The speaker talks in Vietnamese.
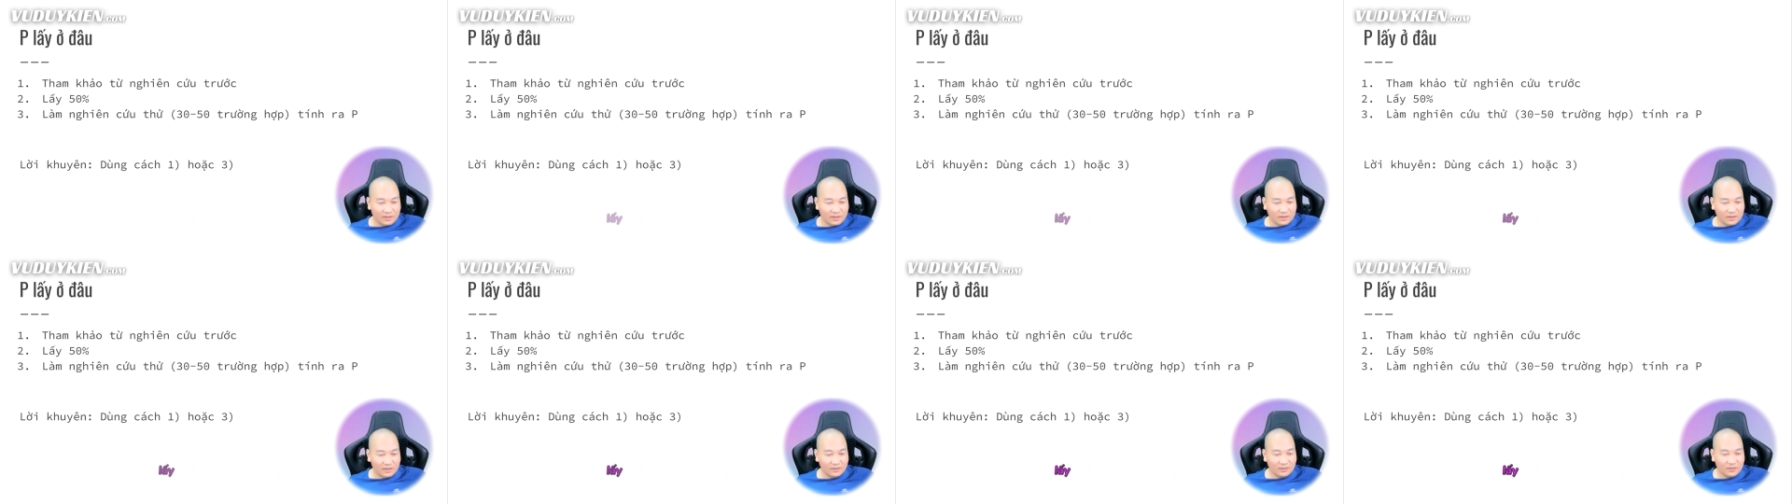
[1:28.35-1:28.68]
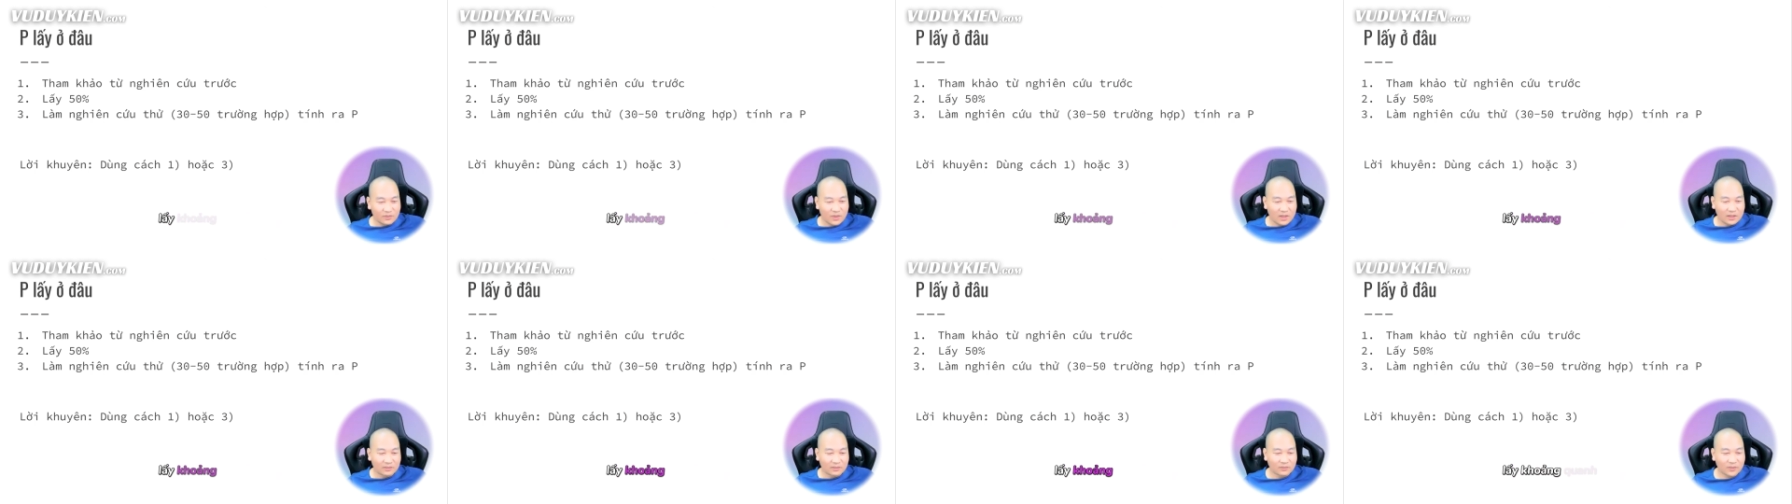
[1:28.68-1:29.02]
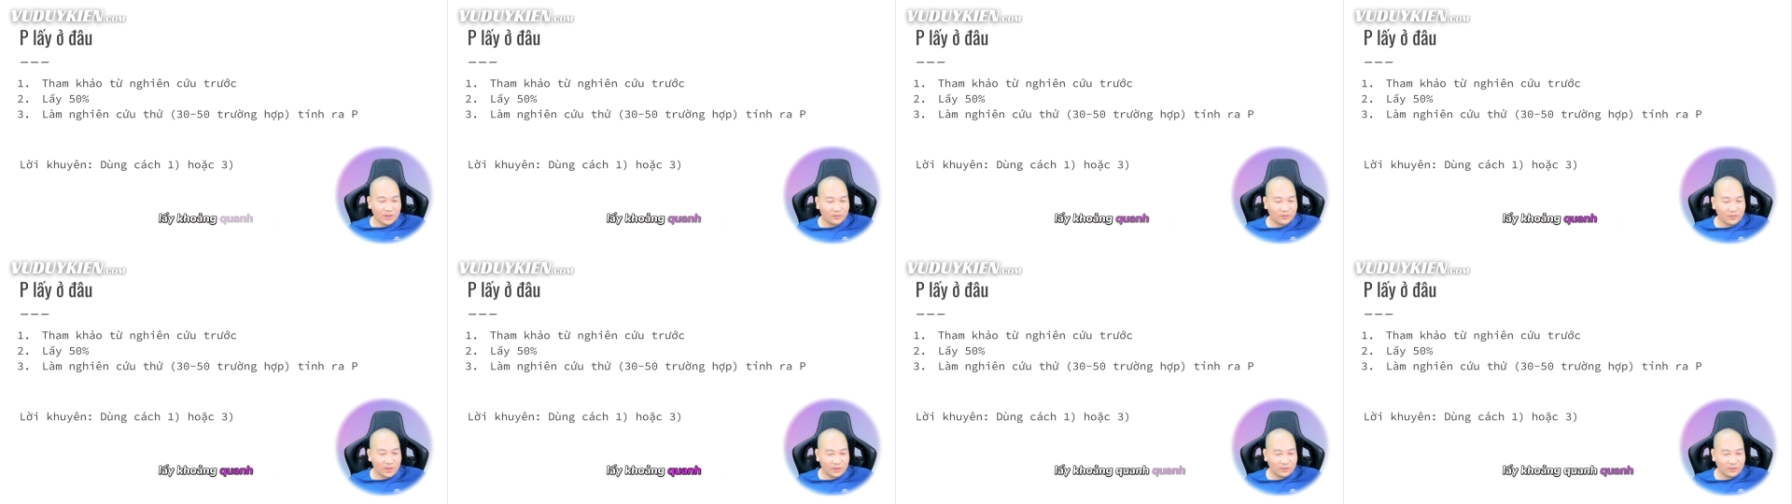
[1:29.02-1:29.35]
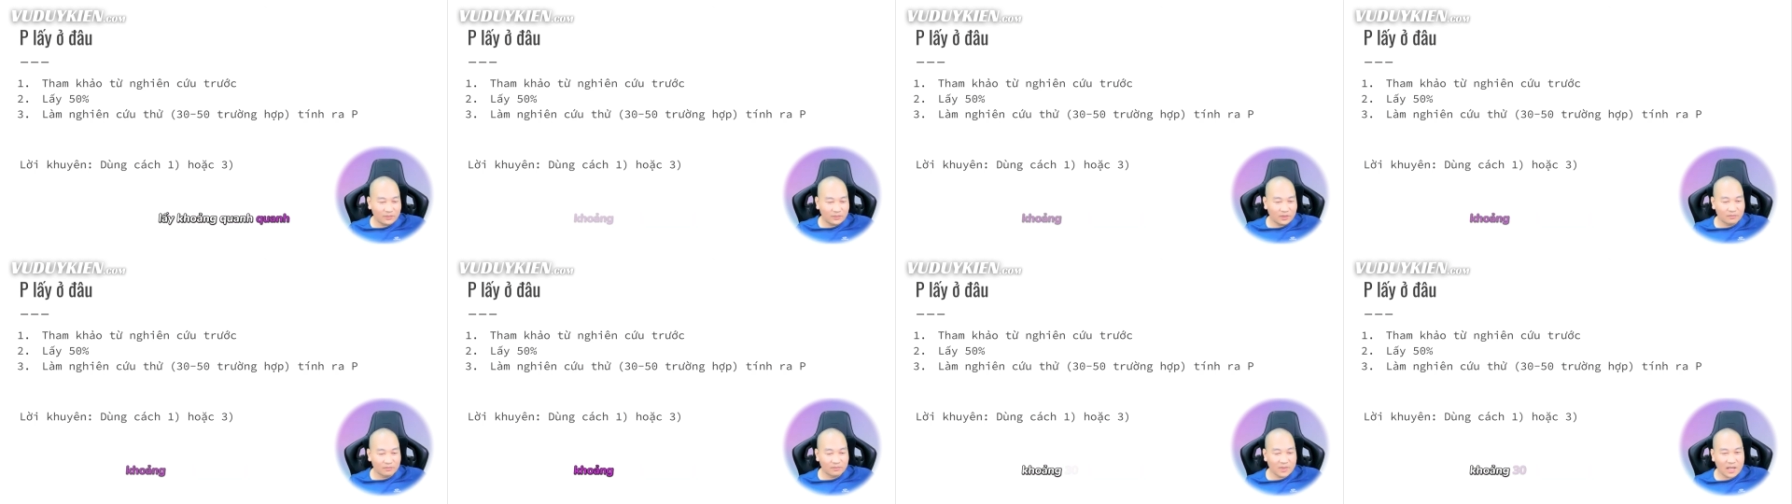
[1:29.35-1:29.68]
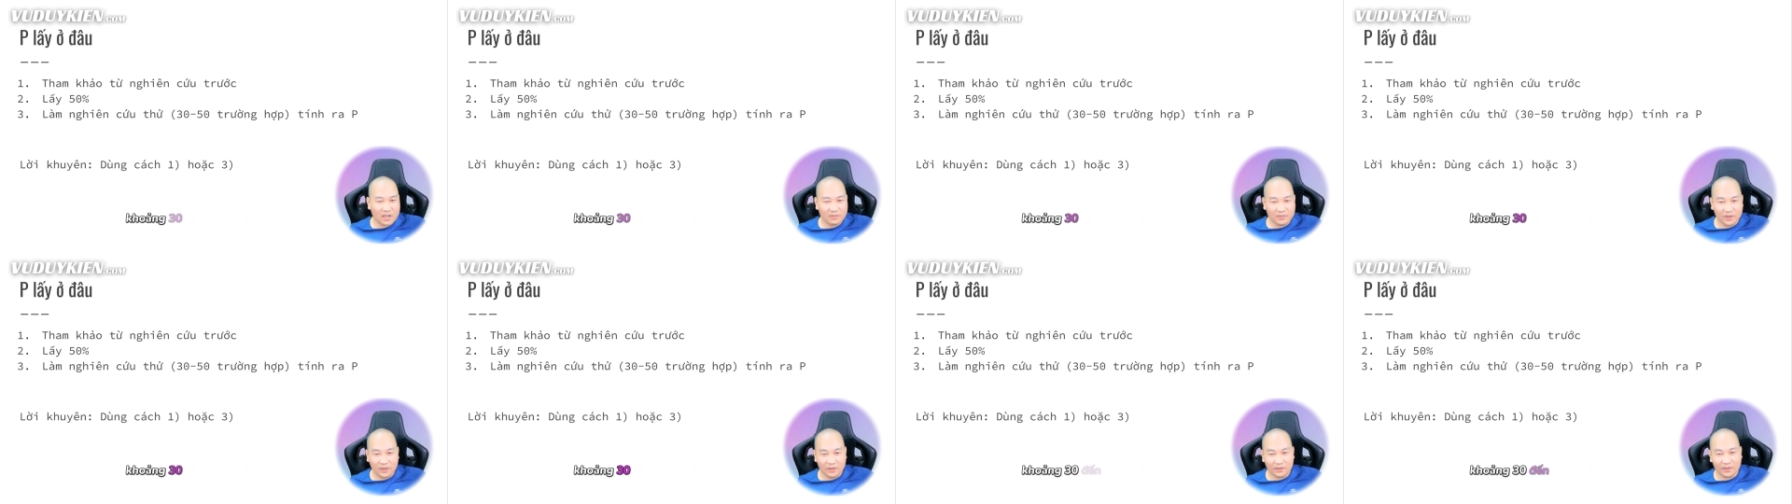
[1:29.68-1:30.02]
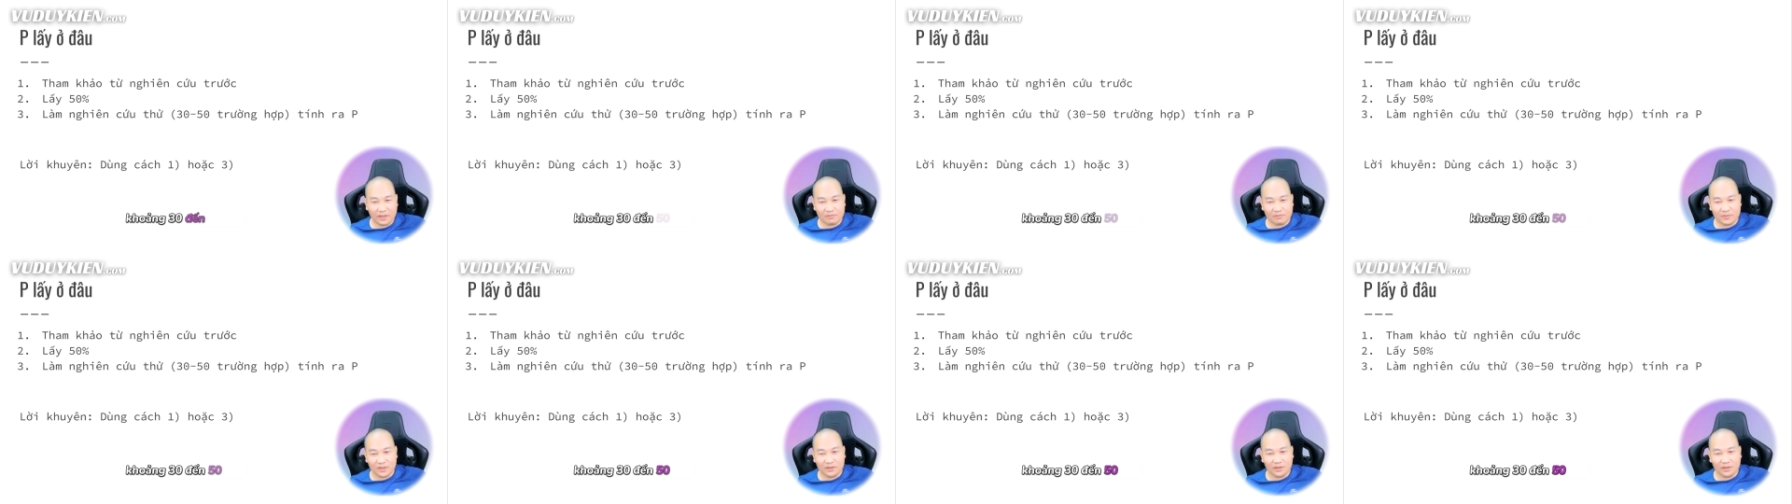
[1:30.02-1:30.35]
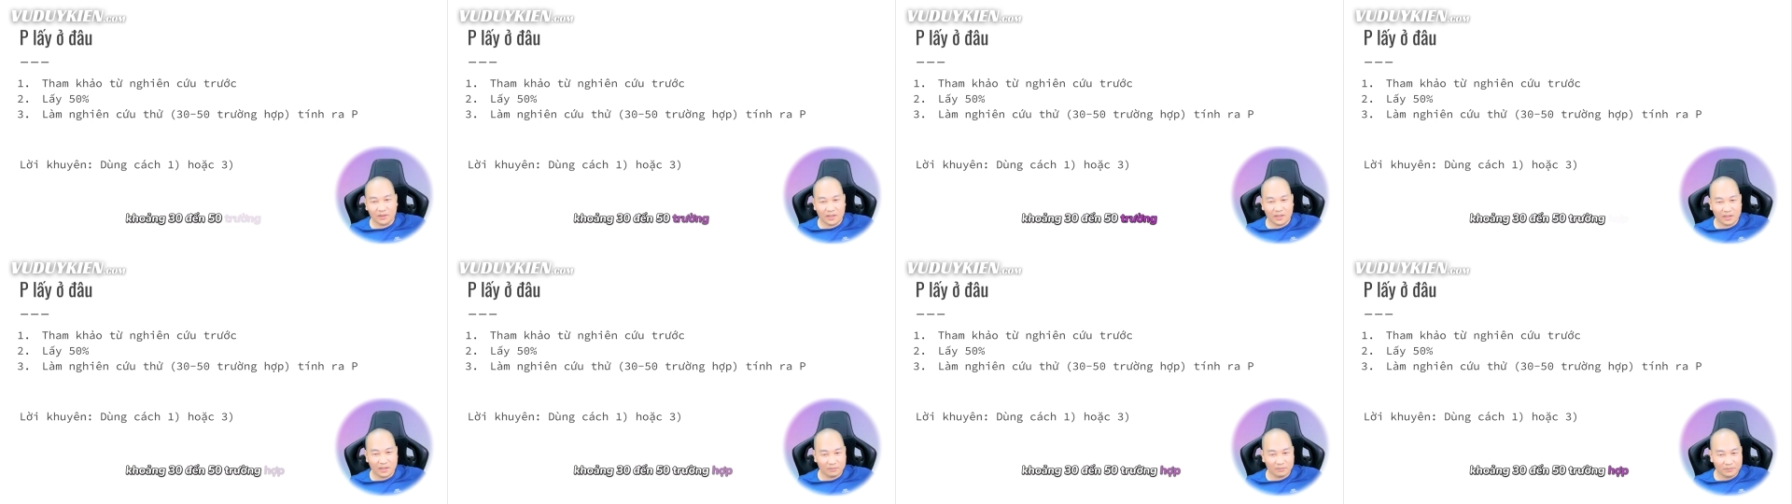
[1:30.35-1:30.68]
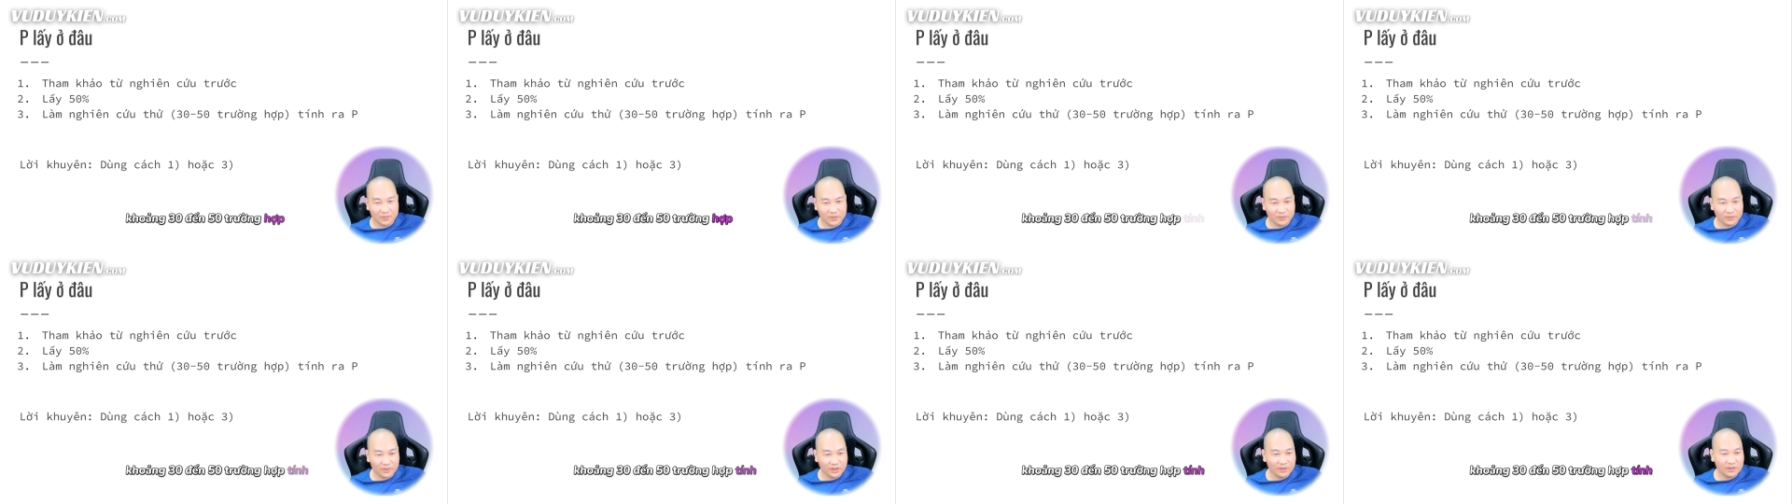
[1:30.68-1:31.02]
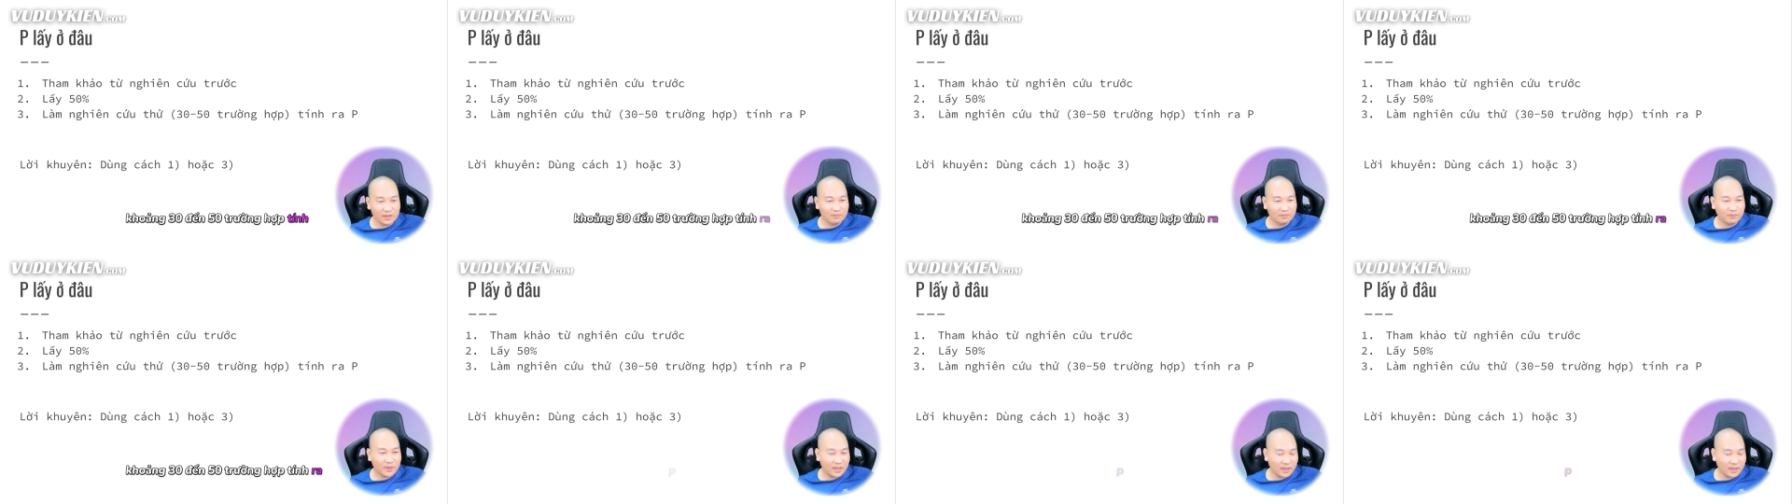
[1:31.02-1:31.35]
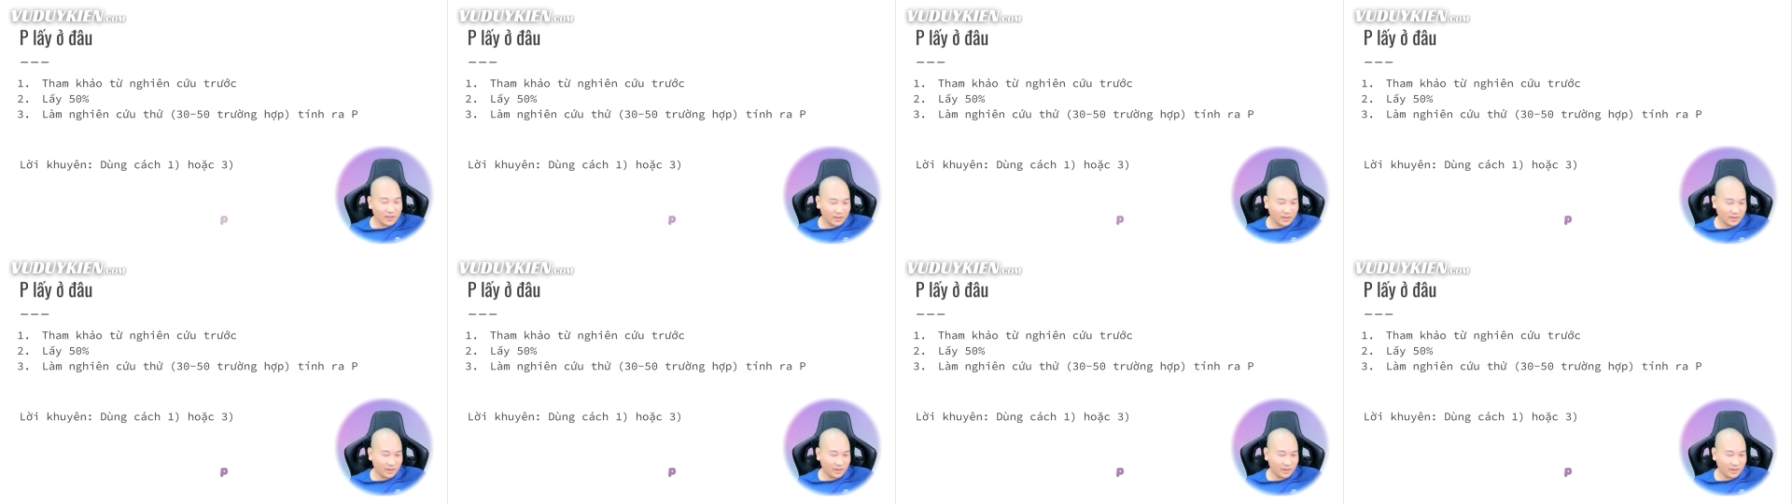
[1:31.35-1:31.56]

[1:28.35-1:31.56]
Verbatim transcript: lấy quanh khoảng 30-50 trường hợp tính ra P.